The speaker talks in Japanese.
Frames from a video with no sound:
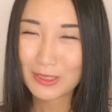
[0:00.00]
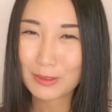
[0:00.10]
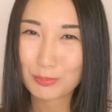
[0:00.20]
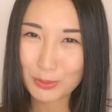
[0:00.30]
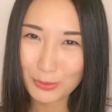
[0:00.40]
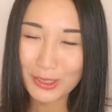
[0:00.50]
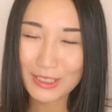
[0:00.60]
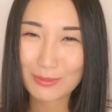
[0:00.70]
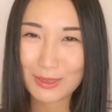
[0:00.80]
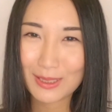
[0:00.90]
シップも
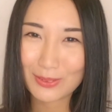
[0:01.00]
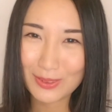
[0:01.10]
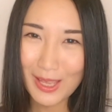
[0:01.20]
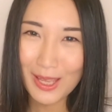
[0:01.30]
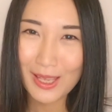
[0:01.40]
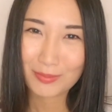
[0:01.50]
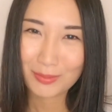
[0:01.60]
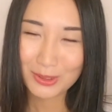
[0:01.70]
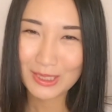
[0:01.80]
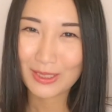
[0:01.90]
始めたので、
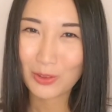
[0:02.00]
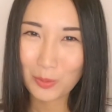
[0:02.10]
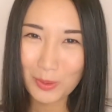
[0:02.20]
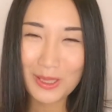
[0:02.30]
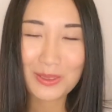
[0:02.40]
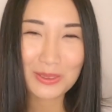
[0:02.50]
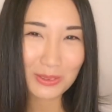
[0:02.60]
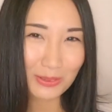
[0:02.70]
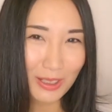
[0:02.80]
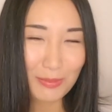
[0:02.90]
もし興味がある
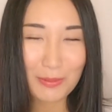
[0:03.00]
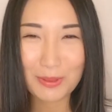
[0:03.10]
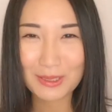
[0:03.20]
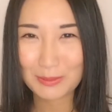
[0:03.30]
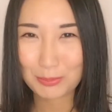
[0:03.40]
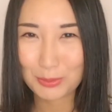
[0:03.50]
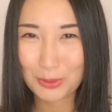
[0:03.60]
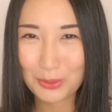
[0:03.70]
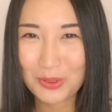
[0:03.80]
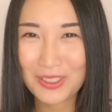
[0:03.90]
人はメンバーシップ
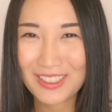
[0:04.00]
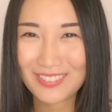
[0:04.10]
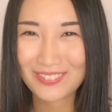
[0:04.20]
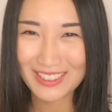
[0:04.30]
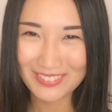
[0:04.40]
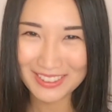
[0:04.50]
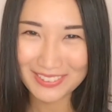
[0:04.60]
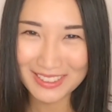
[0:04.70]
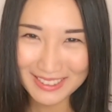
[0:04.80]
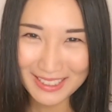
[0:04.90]
も見てみてく
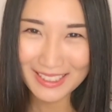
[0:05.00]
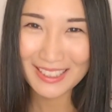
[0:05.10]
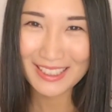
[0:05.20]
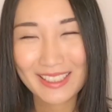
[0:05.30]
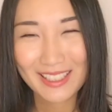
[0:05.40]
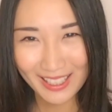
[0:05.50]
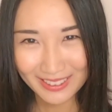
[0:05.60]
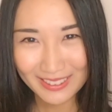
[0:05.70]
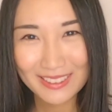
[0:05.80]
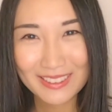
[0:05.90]
ださい。は
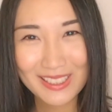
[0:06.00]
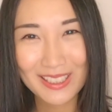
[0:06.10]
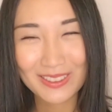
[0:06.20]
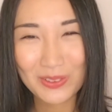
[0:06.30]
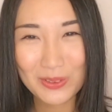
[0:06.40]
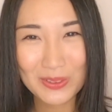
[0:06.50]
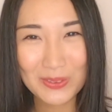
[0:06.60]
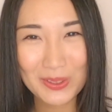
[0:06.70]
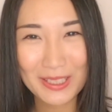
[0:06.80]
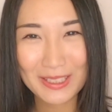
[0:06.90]
い。じゃあ今日はこ
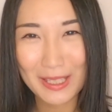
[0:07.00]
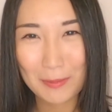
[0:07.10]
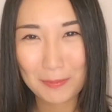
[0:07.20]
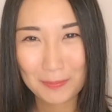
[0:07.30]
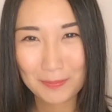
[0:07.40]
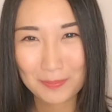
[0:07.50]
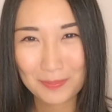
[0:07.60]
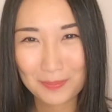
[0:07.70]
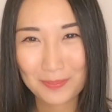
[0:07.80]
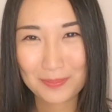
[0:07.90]
の辺で。
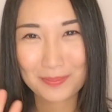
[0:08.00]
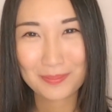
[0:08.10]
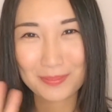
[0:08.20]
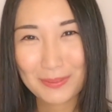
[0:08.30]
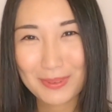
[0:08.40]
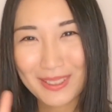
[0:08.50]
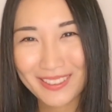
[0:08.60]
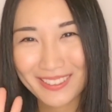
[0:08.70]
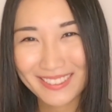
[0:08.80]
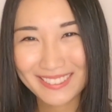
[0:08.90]

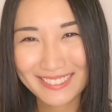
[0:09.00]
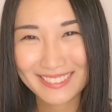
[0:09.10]
バイバーイ。